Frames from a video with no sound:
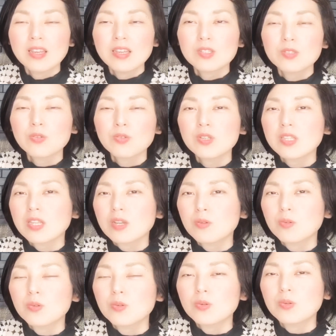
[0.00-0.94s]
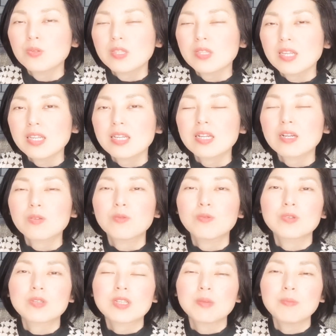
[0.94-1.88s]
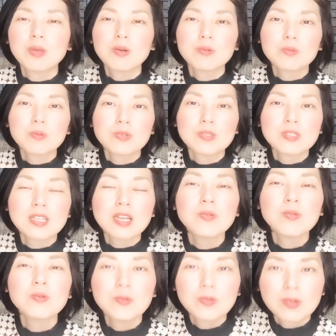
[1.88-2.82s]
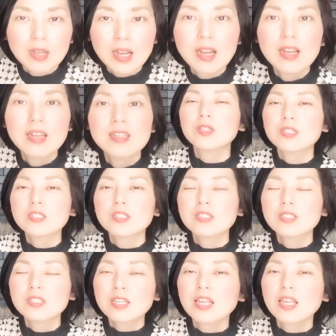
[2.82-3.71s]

そういったこう何かこう決め事をした方が続け